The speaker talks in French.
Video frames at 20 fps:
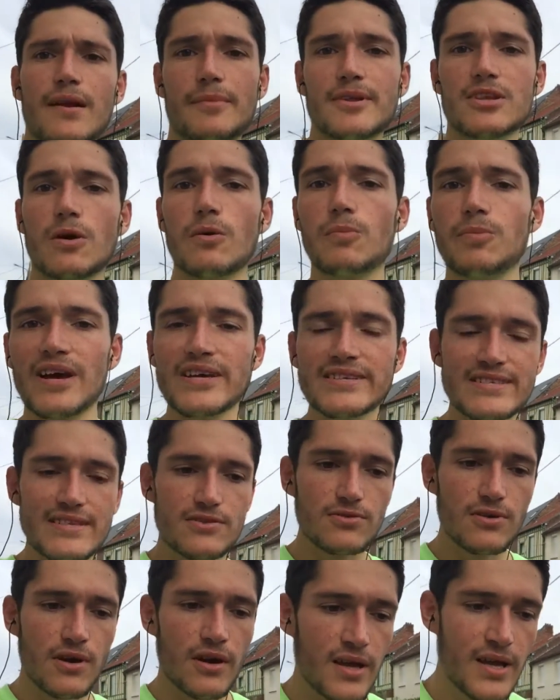à mettre en place et
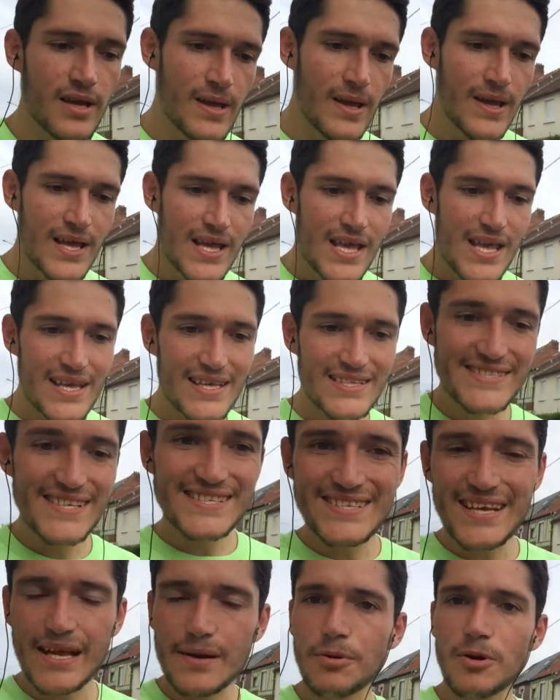tout. Et c'est
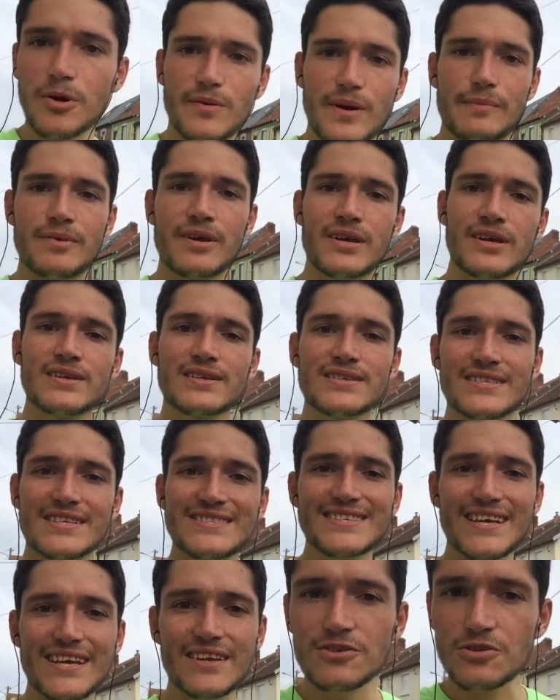ça le problème. C'est
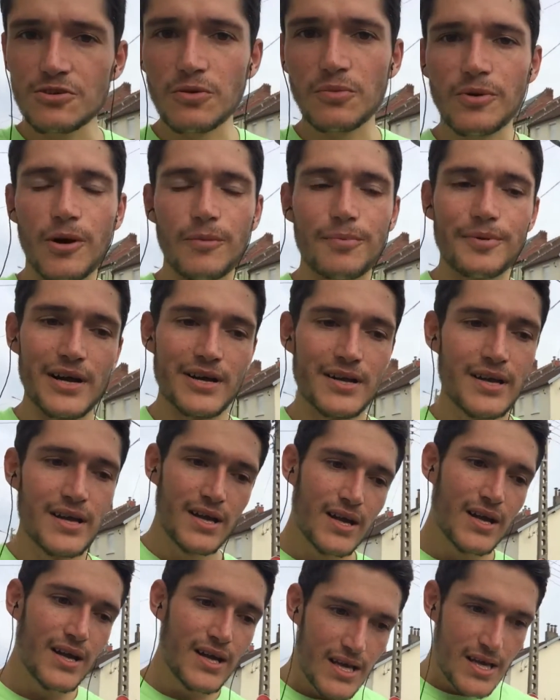ça que tu comprends pas
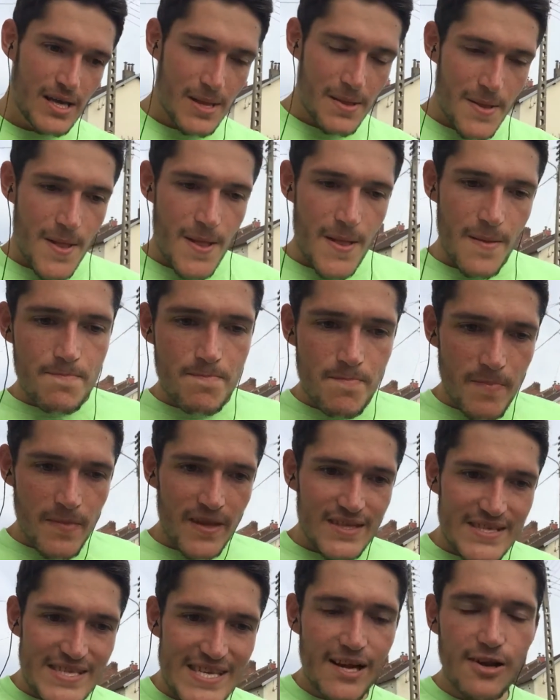
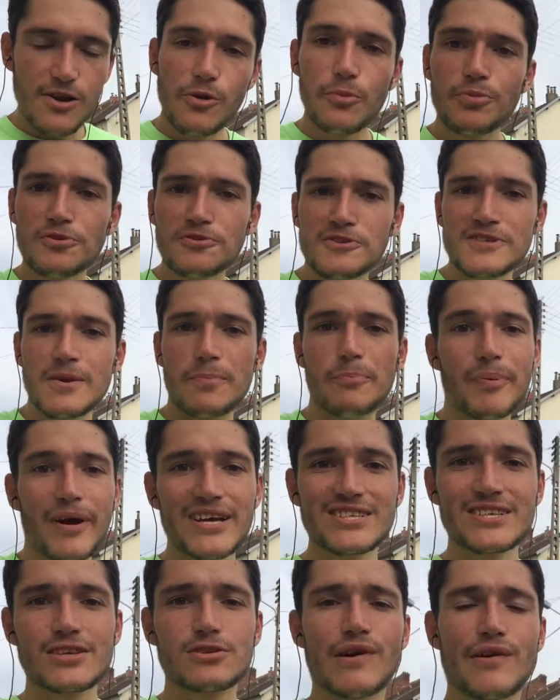c'est que le but, c'est pas
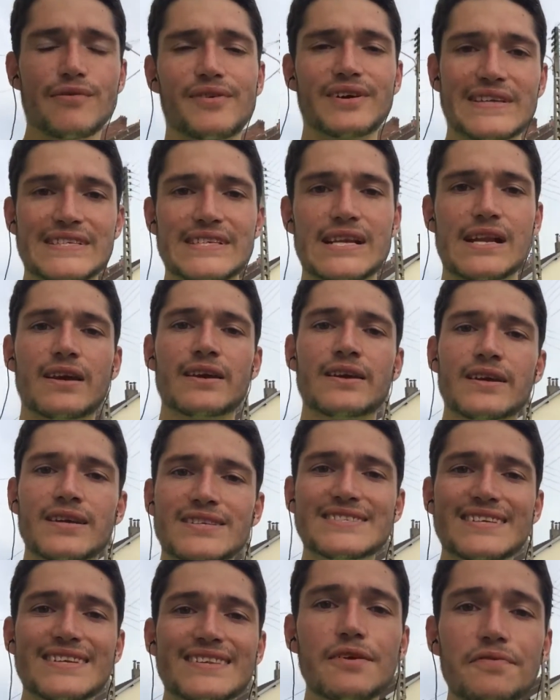que ça soit facile.
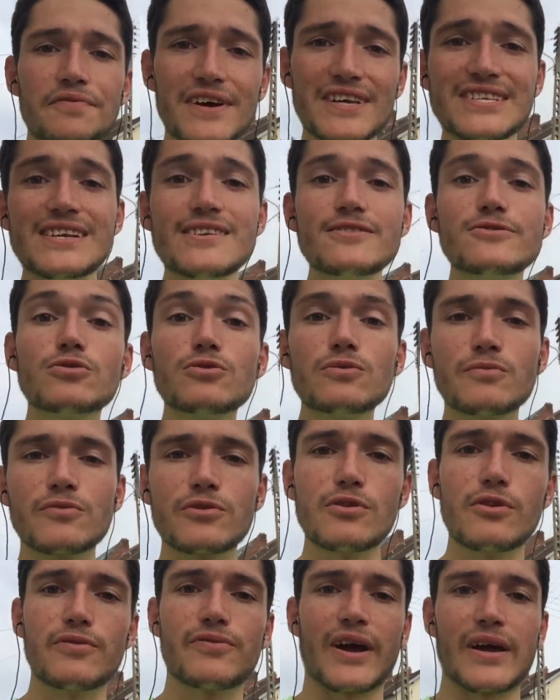Si c'était facile, tout le
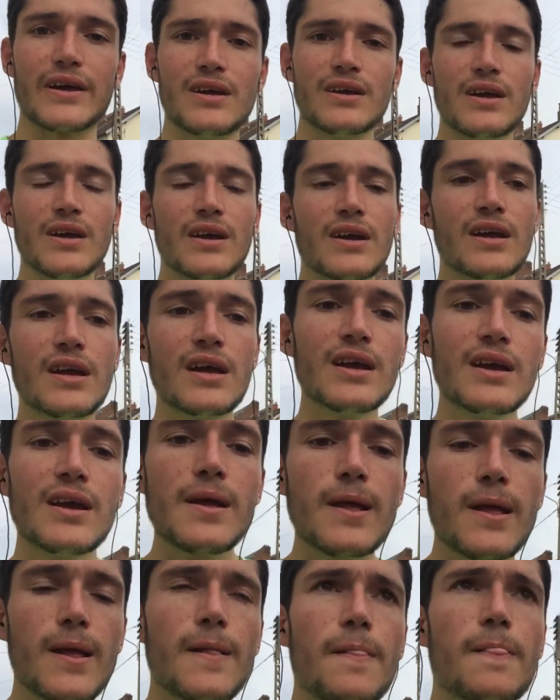monde le ferait.
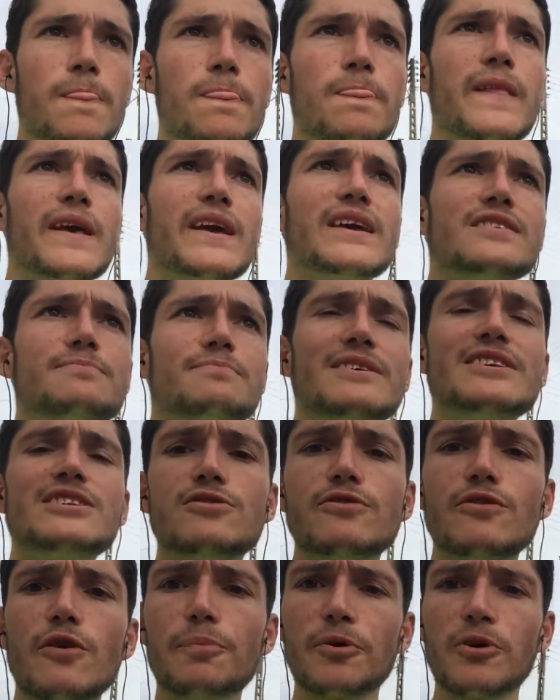Mais
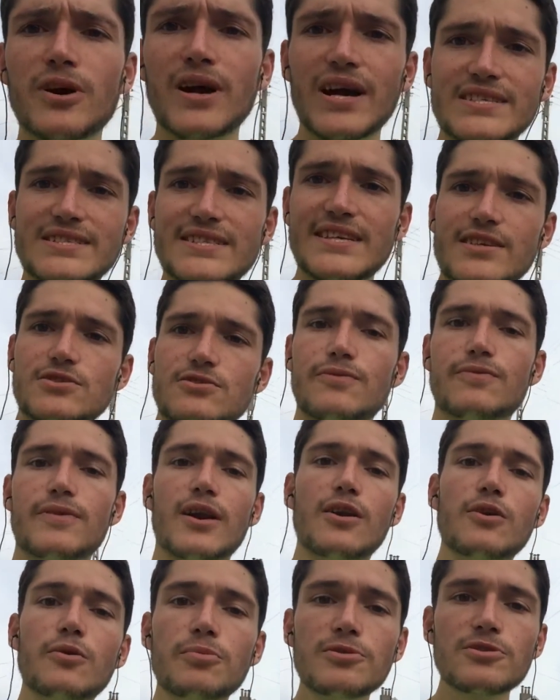si tu veux progresser, si tu veux
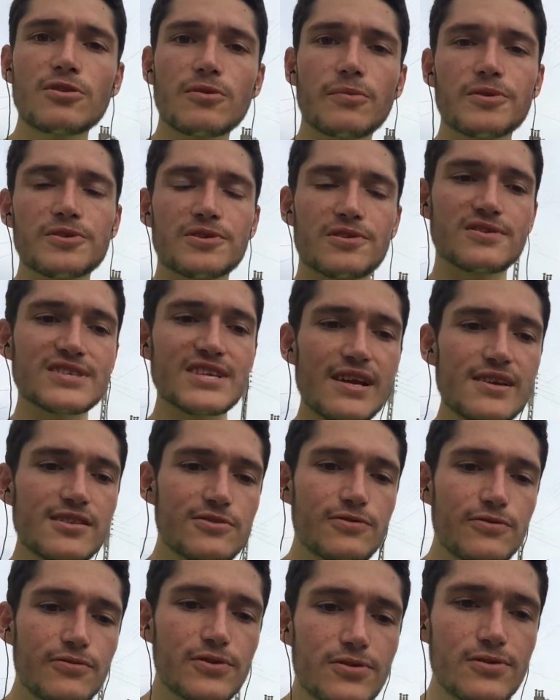aller au bout de ton potentiel,
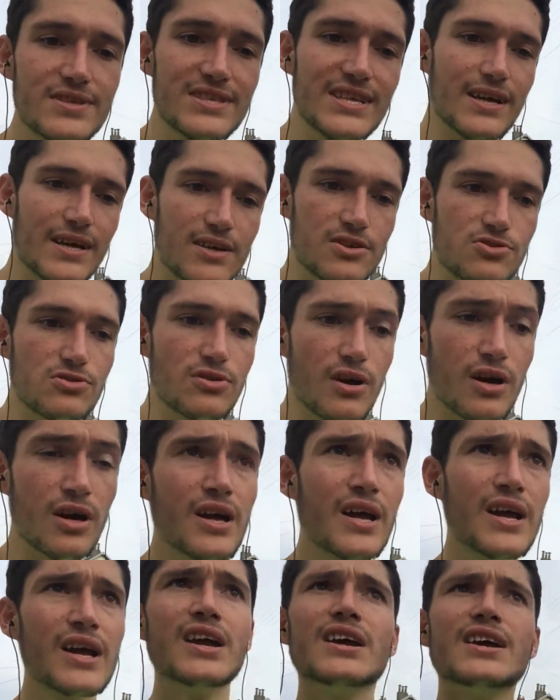si tu veux te dire un jour,
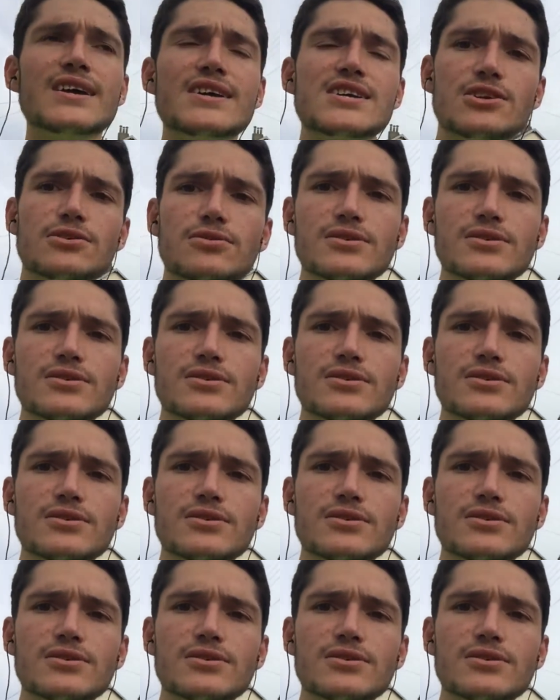j'ai